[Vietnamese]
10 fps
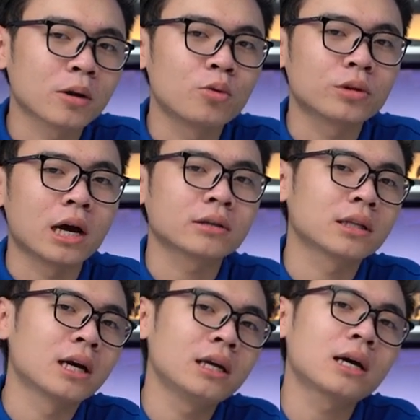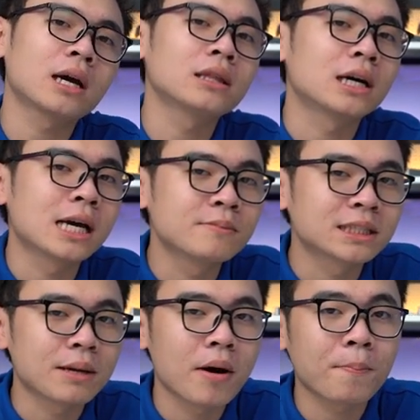bạn cụ thể có thể thấy được cái tựa game
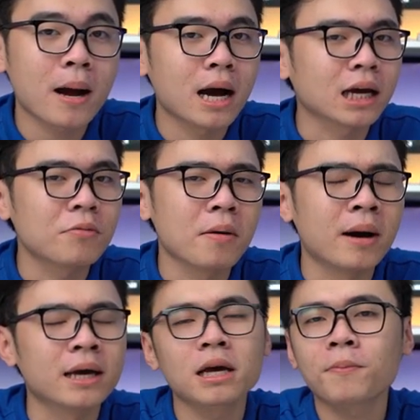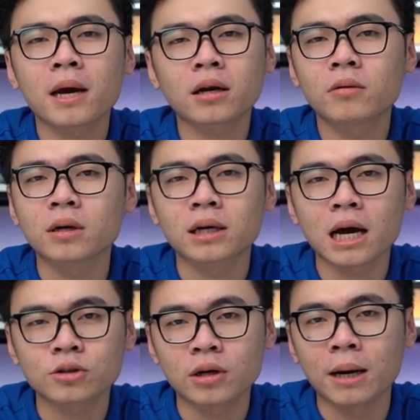Cyberpunk 2077 FPS không được
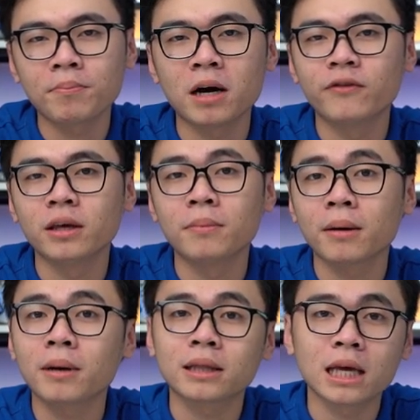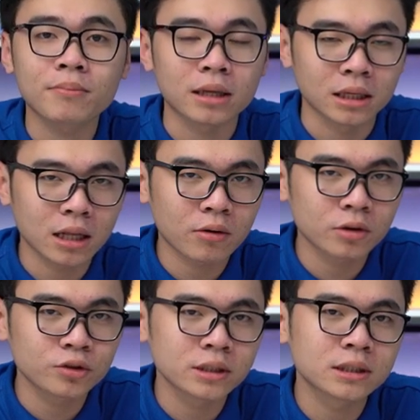cao cho lắm bởi vì mình đã bật thêm cả tính năng
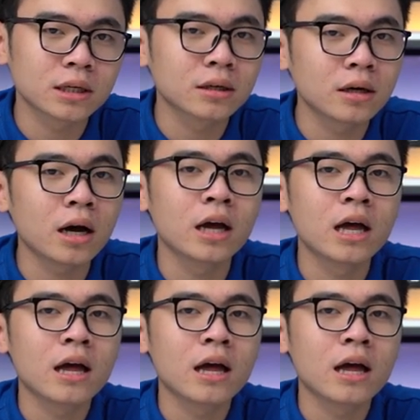Ray Tracing nữa,